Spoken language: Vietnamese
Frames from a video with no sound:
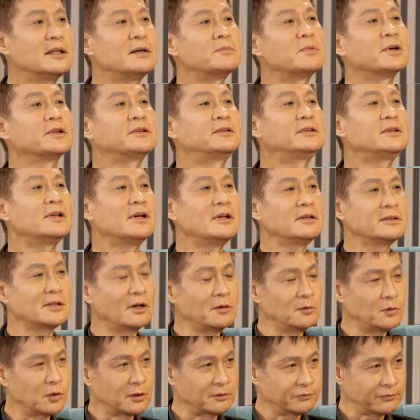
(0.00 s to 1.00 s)
nhưng mà riêng
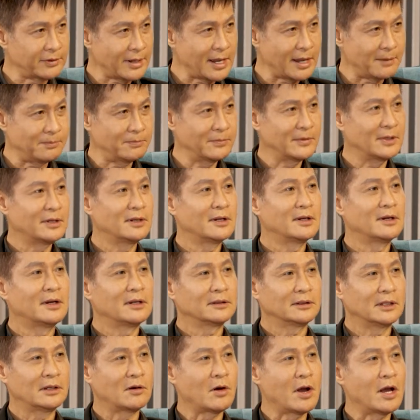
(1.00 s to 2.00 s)
trong luật pháp
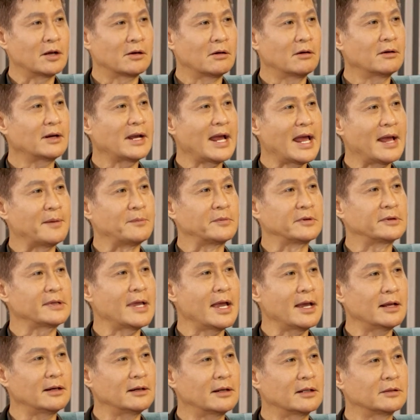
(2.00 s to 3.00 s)
thì hoàng có cảm
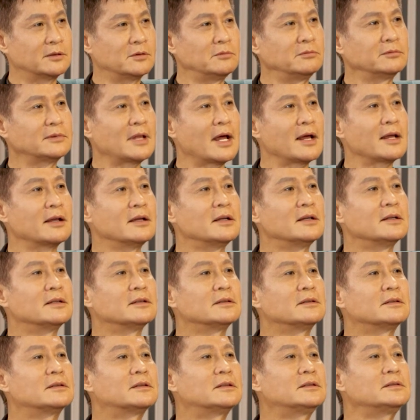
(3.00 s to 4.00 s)
giác là chúng ta
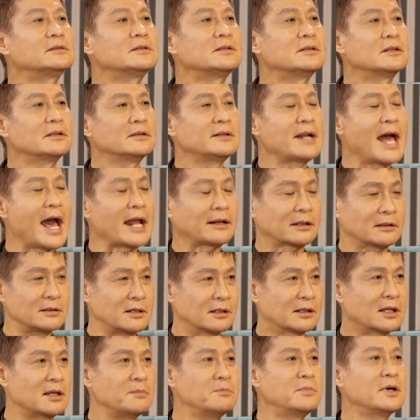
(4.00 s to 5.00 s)
chưa đạt
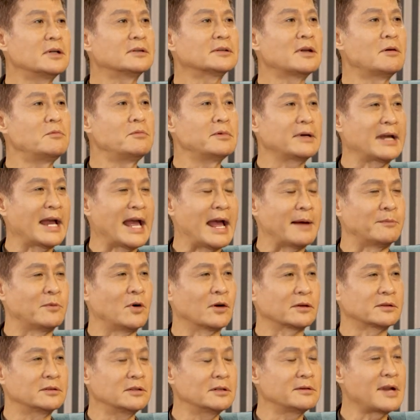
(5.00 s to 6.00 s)
được cái mức thông cảm
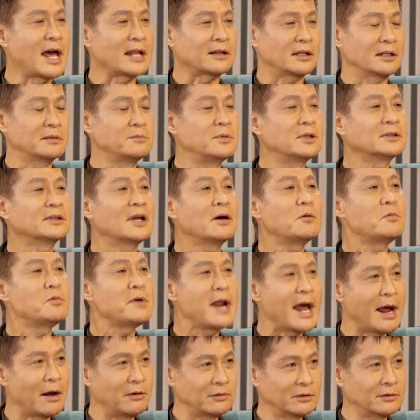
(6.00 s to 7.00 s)
hoặc chưa đạt được mức thấu
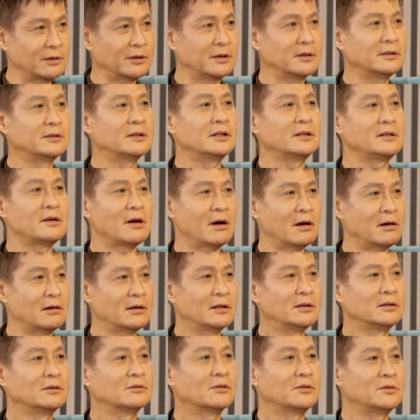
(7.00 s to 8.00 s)
đáo cho cái giới đó
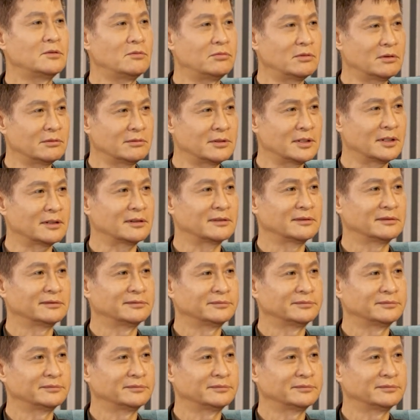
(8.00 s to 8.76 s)
có đúng không chị